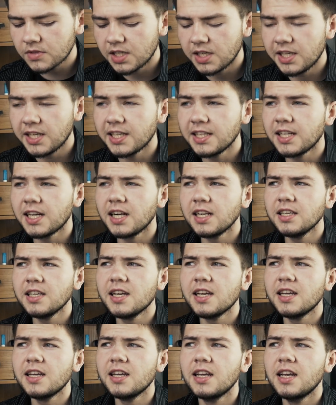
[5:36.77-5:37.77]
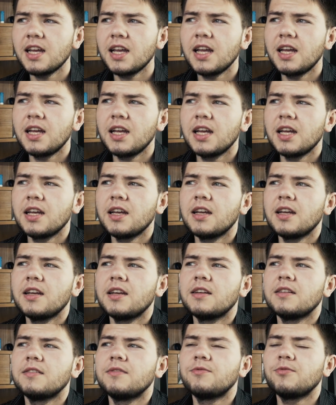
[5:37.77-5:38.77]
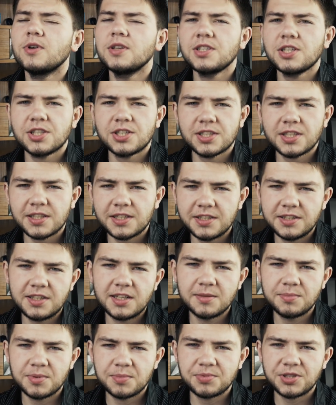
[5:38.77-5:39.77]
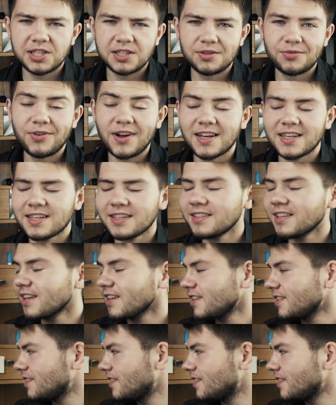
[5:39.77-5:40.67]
I generalnie włącza się taki tryb przetrwania, tak?